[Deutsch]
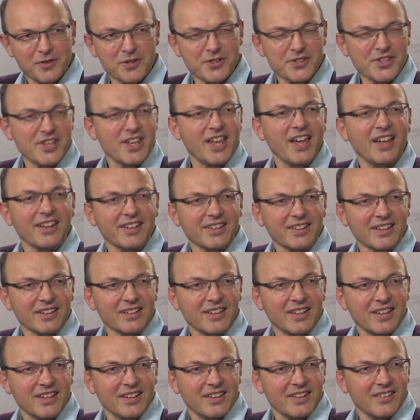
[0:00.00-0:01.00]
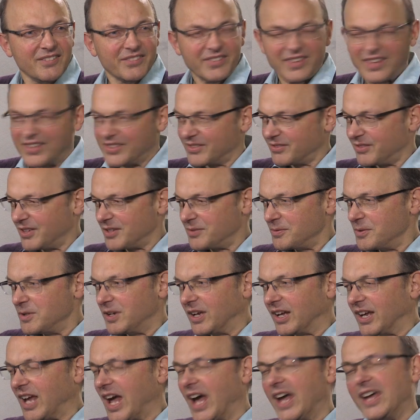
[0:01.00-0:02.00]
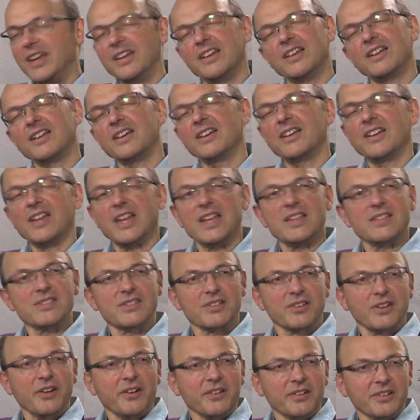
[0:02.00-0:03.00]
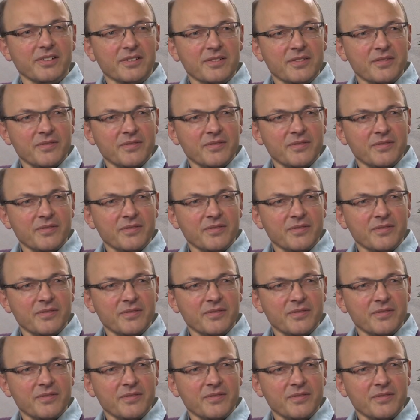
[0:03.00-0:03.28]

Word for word: vor sich hätte, das, das würde keiner äh, essen können.